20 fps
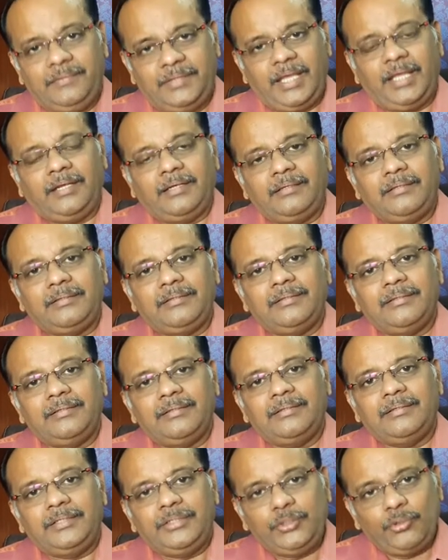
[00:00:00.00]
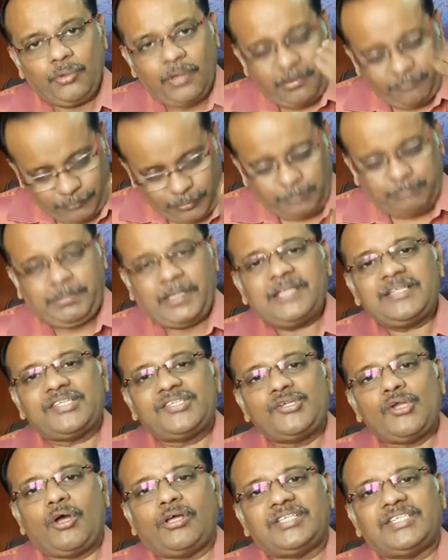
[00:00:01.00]
தென் யூ ஹாவ் டு பிளெஸ்
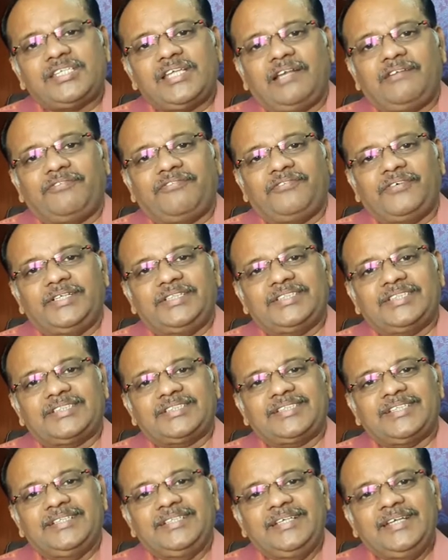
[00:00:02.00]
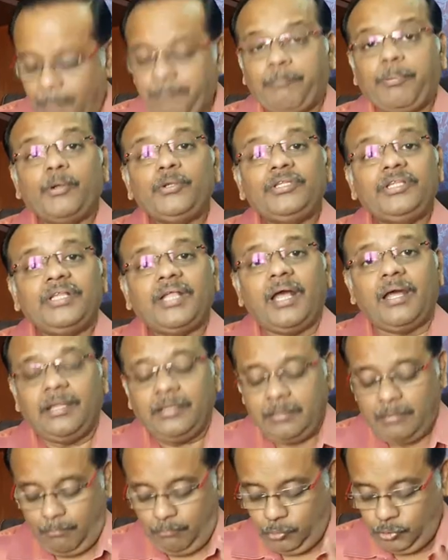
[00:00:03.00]
யோர் செல்ஃப் ஃபர்ஸ்ட் அப்பொழுதுதான்
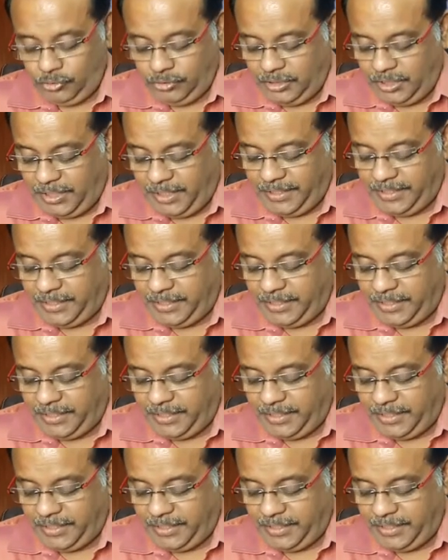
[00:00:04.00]
முந்தின